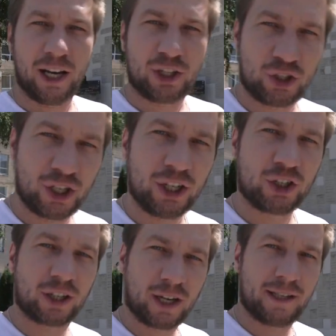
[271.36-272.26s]
А
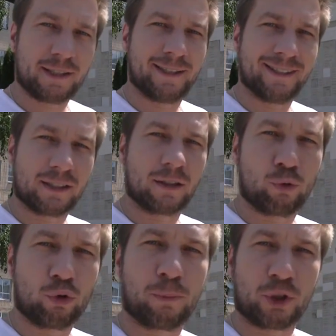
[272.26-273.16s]
А еще
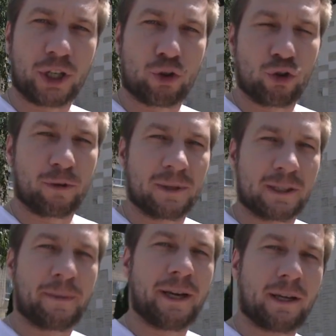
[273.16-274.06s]
Черкасский институт
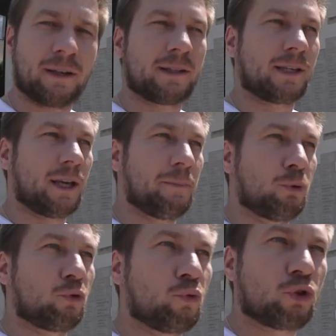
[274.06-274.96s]
пожарной
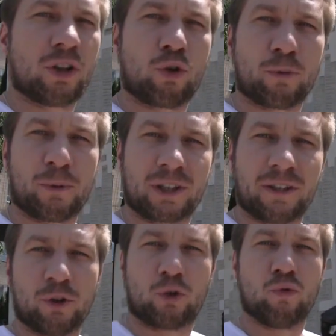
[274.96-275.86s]
безопасности – это мощная
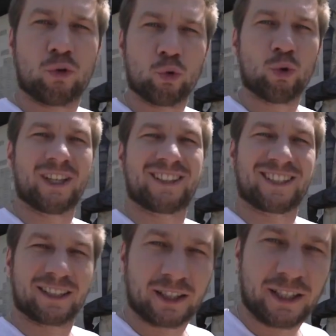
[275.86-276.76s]
корпоративная
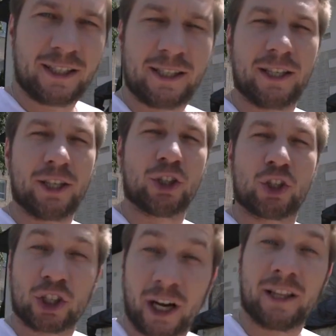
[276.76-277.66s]
культура,
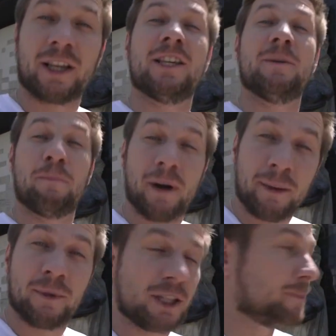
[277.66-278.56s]
традиции, уважение и
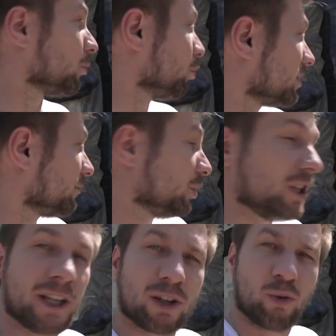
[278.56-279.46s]
память о своих
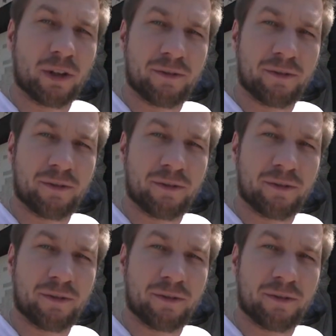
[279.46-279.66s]
героях.